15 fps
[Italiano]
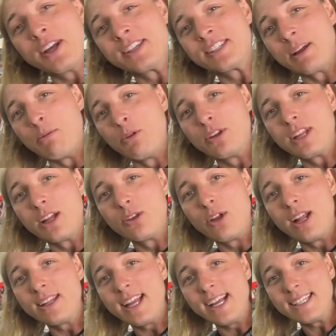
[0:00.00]
che sta
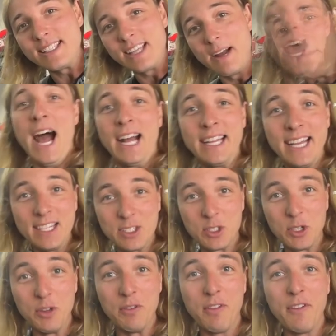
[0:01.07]
montando la testa,
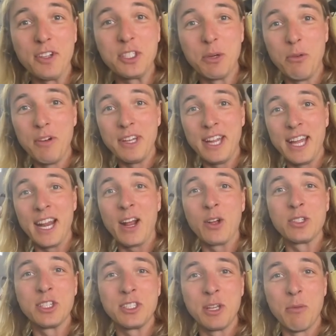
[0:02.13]
adesso vi facciamo vedere
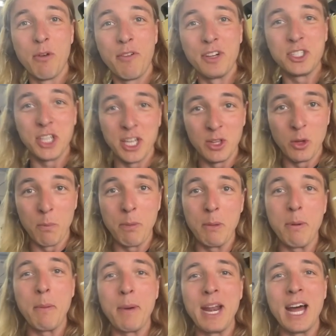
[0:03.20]
cosa stiamo facendo per
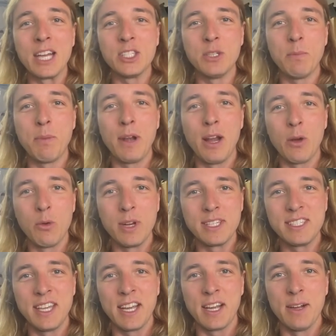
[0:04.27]
prepararci per Laguna
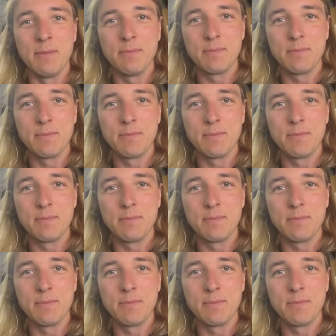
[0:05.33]
Seca.